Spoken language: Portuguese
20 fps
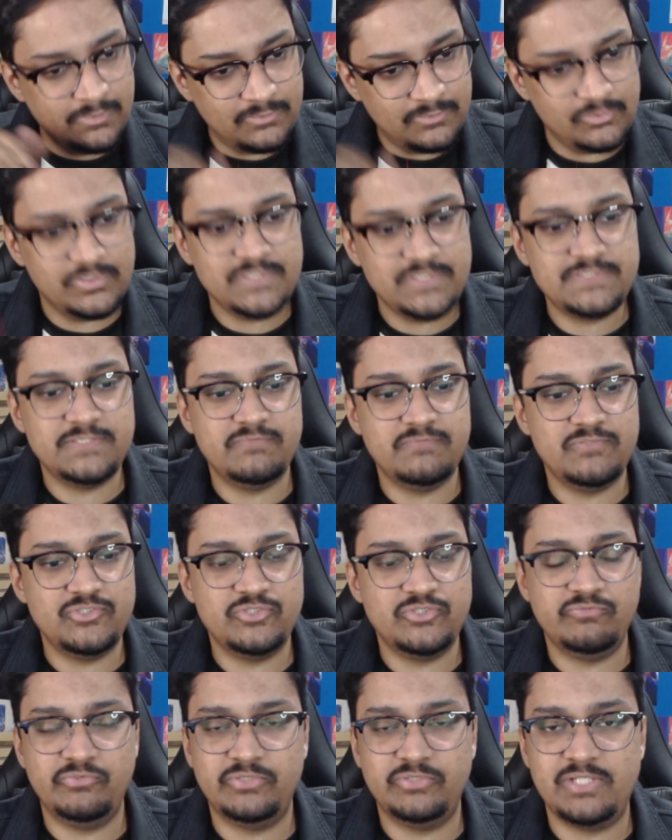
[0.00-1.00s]
Então nesse
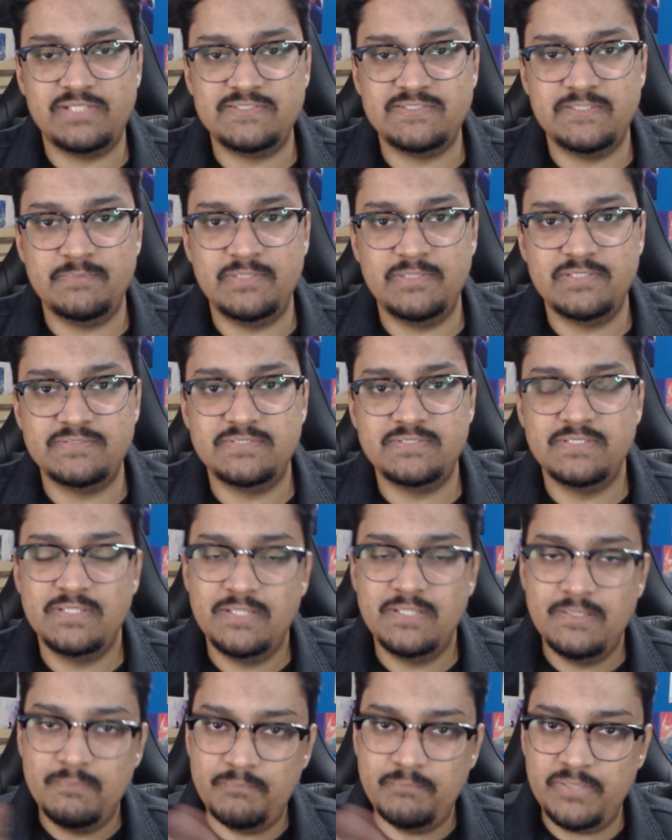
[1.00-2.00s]
vídeo eu vou trazer minhas
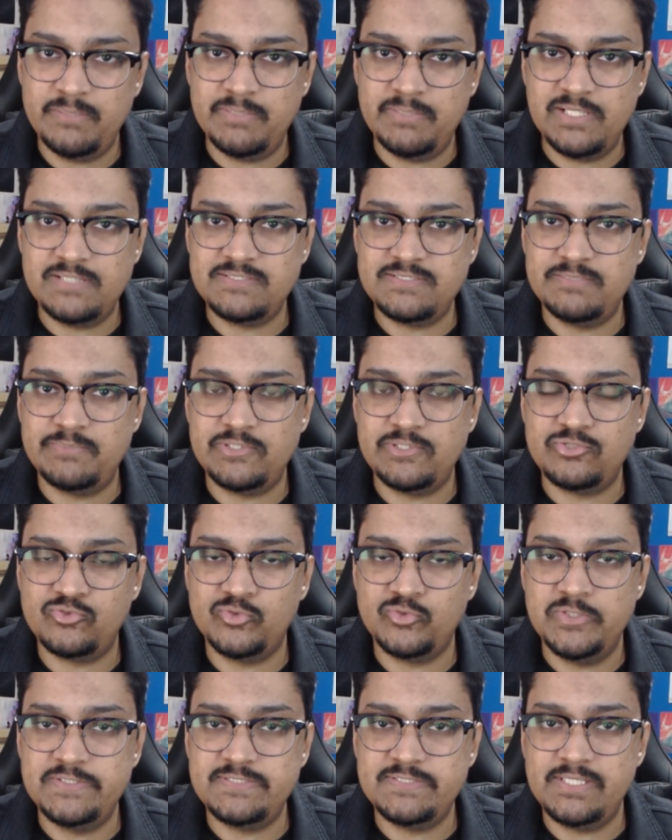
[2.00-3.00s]
primeiras
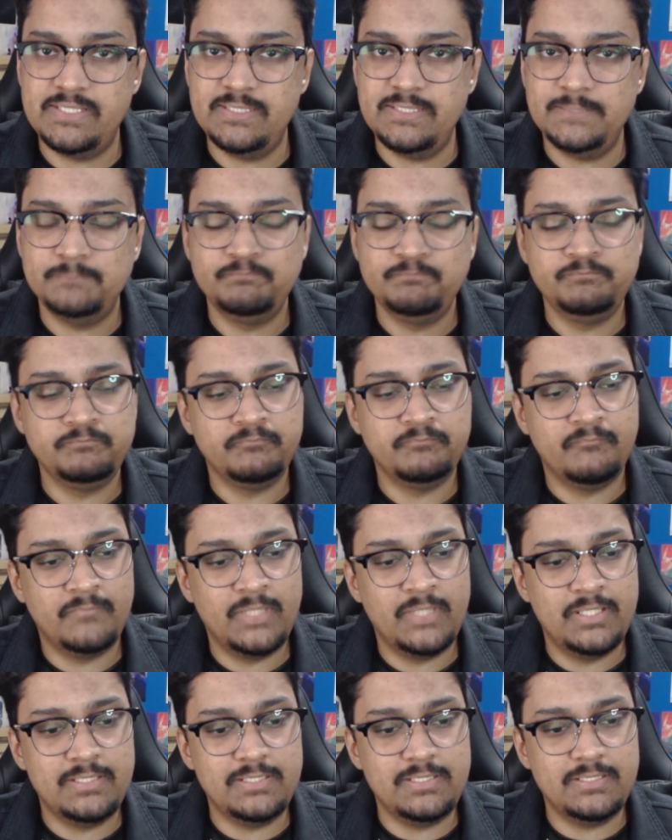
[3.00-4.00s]
impressões aí,
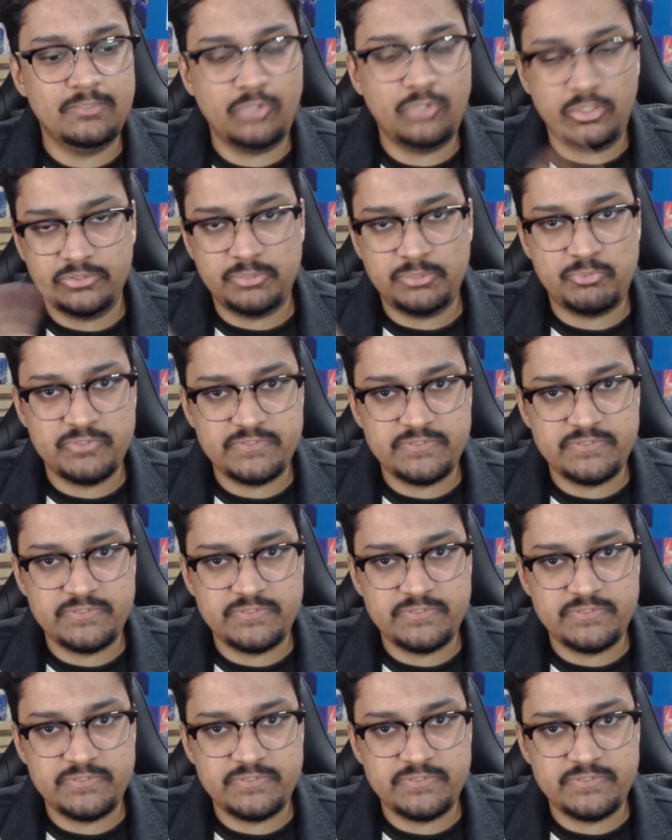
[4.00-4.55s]
logo depois da